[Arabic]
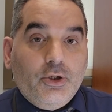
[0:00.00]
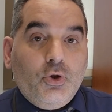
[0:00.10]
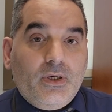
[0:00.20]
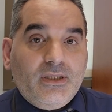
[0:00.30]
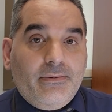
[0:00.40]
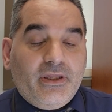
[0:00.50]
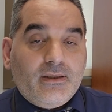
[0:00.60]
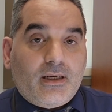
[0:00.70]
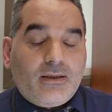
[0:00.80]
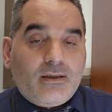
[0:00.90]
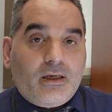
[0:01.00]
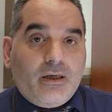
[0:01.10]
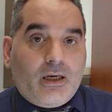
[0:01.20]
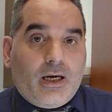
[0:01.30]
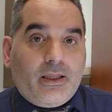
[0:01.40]
شو قصدي باختصاصات
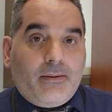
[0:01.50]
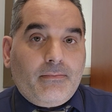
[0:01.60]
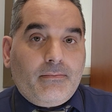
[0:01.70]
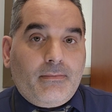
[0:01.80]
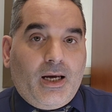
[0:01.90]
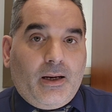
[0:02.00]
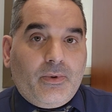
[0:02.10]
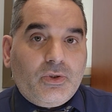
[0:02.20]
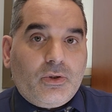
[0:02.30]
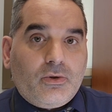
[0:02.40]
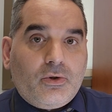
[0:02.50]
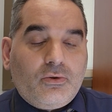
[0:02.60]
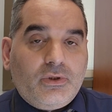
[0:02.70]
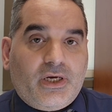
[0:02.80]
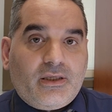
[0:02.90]
دقيقه انا ما عم اقصد انه
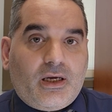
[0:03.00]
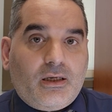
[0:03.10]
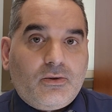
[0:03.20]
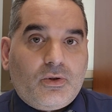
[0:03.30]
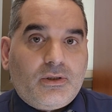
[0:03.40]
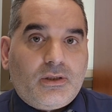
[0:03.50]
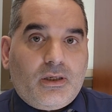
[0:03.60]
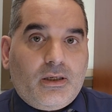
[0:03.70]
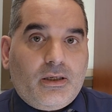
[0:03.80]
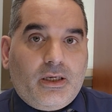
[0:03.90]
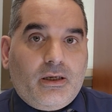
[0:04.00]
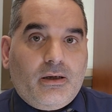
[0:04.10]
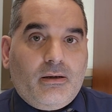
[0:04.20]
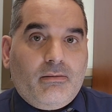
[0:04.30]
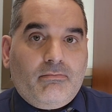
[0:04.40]
يكون يعني تخصص
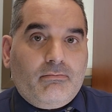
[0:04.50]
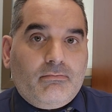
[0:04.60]
آه،